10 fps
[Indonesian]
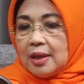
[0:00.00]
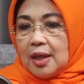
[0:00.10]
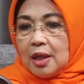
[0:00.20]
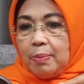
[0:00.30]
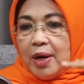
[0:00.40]

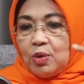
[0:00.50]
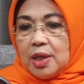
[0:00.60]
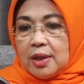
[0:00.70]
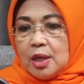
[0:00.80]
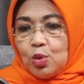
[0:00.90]
data terpadu
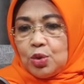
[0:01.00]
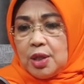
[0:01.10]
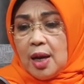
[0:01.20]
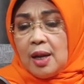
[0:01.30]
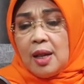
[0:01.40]
catatan
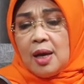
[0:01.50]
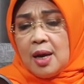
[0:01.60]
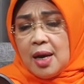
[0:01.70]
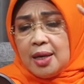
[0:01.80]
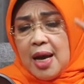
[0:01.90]
sosial
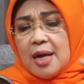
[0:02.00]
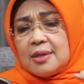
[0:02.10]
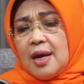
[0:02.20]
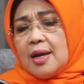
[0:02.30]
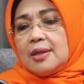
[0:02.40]
yang
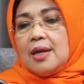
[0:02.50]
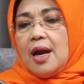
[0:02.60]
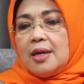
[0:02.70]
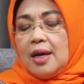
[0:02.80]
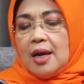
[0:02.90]

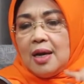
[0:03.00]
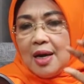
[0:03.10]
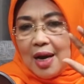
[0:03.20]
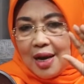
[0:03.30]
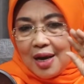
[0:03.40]
syaratnya adalah
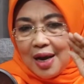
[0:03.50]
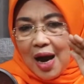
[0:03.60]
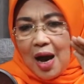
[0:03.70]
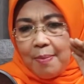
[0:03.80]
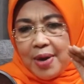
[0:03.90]

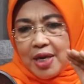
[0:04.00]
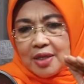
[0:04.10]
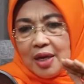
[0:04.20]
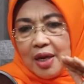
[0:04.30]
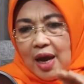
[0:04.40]
A B
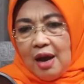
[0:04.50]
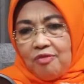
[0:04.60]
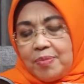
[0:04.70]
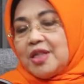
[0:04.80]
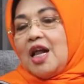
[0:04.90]
C D
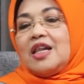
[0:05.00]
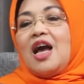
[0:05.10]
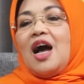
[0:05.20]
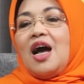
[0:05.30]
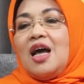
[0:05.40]
F
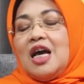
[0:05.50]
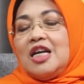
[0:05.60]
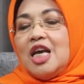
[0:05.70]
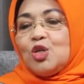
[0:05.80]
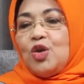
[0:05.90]
misalnya hmm.
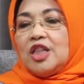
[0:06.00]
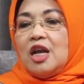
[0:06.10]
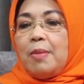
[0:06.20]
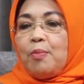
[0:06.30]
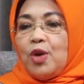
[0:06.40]
dia sudah
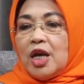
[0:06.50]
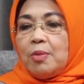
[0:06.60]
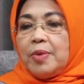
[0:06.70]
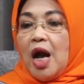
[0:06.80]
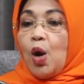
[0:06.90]
tidak mampu lagi
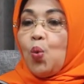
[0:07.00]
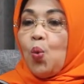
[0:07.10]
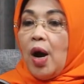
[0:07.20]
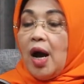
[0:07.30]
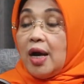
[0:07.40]
membeli
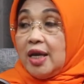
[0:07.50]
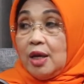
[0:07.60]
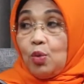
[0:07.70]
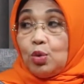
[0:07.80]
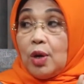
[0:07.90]
aqua ini
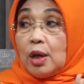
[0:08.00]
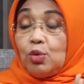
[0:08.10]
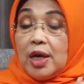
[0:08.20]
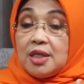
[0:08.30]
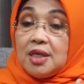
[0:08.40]
untuk kartu
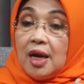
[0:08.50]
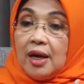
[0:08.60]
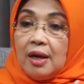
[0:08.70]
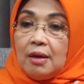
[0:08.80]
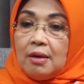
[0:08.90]
lansia
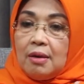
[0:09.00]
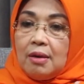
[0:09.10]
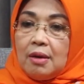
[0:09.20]
ya hmm